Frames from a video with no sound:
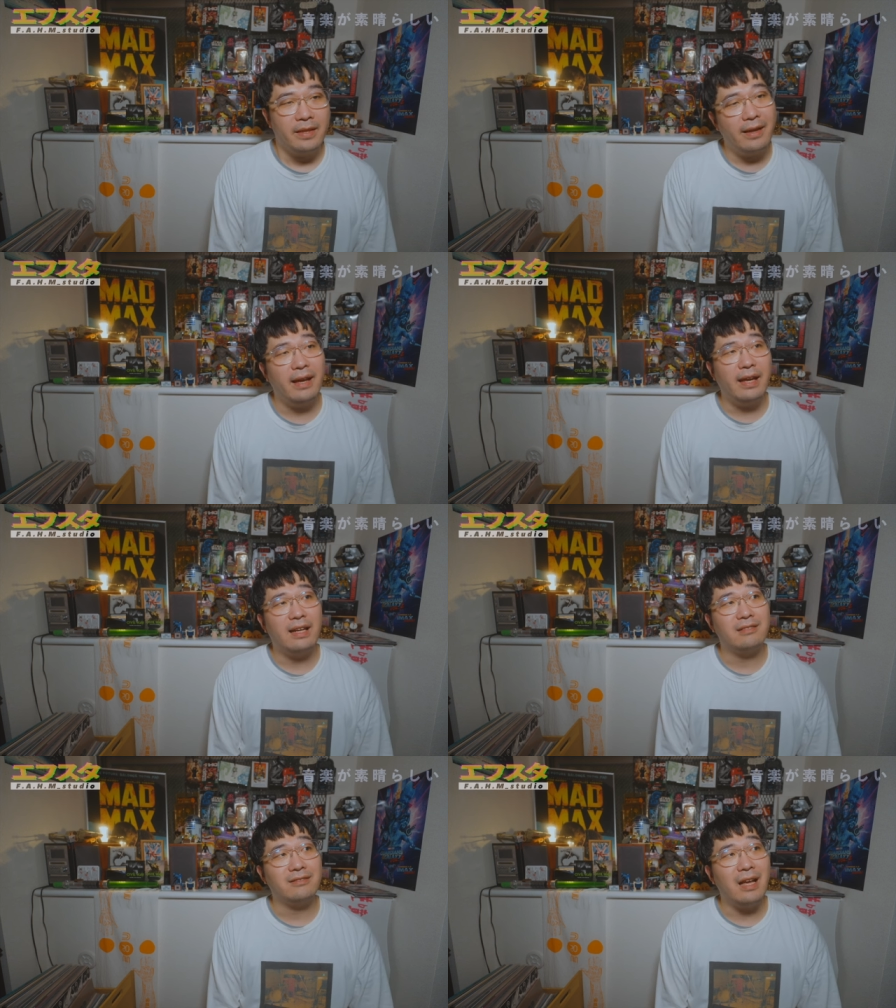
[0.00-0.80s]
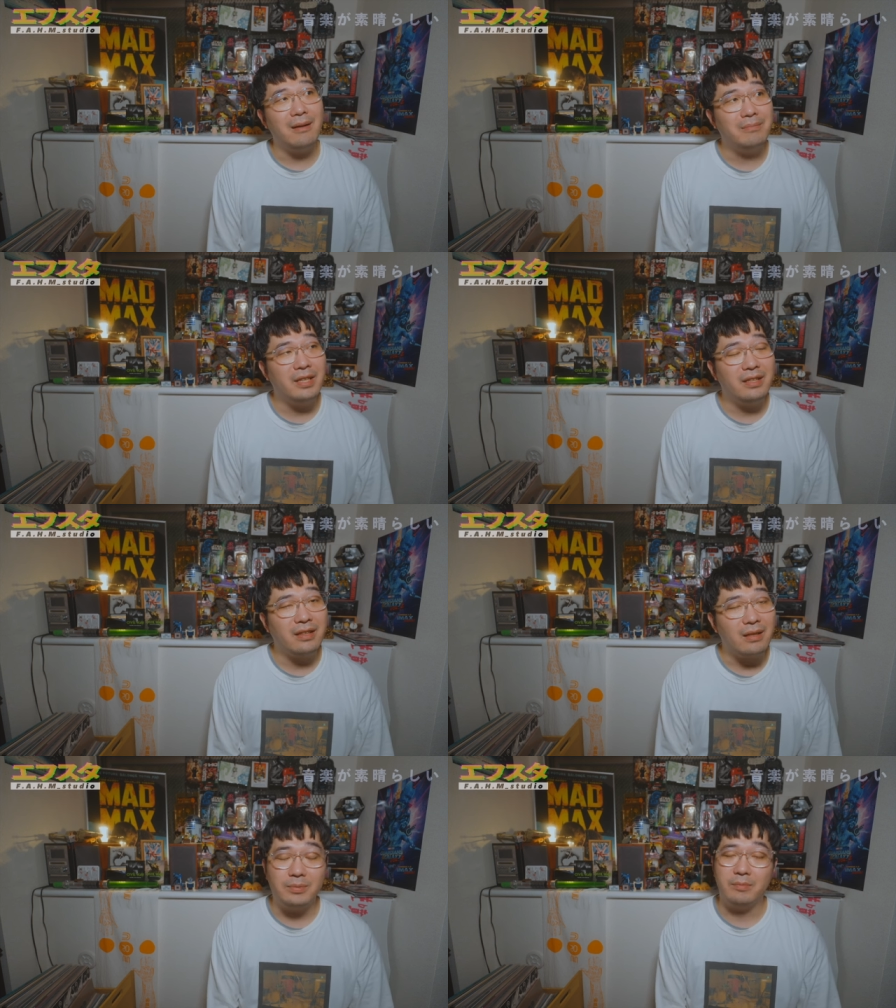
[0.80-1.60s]
えー、あの難民
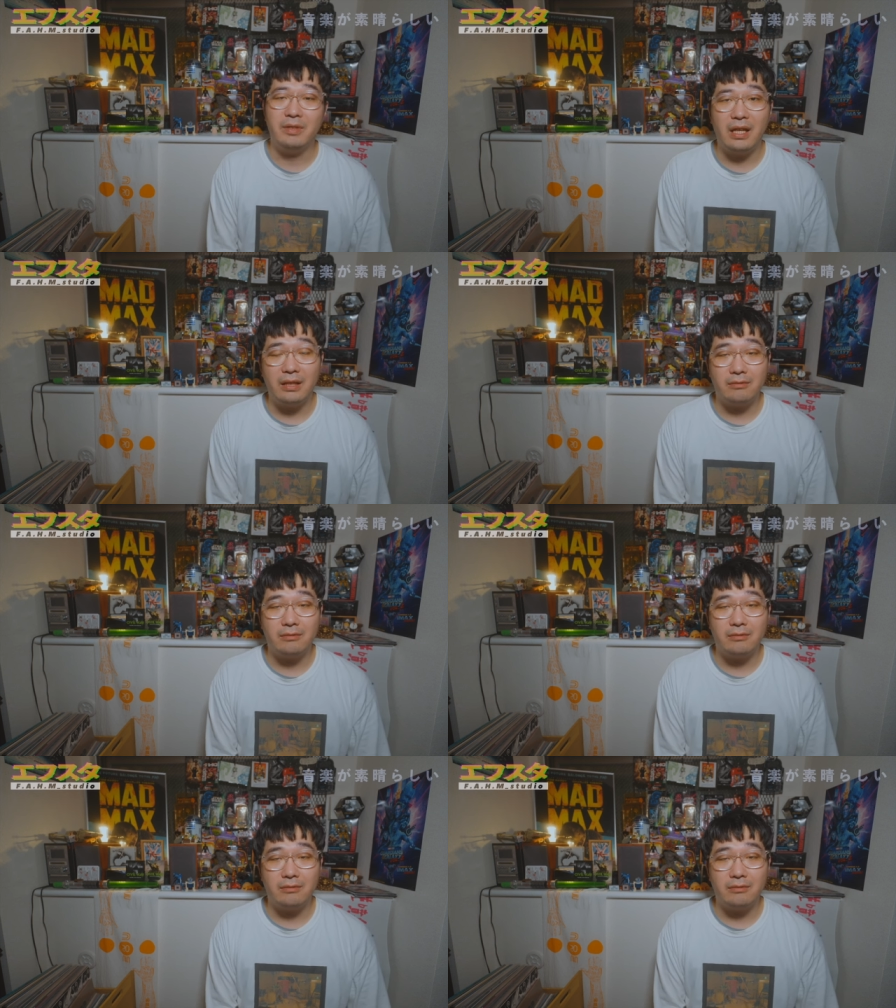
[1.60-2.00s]
キャンプみたいな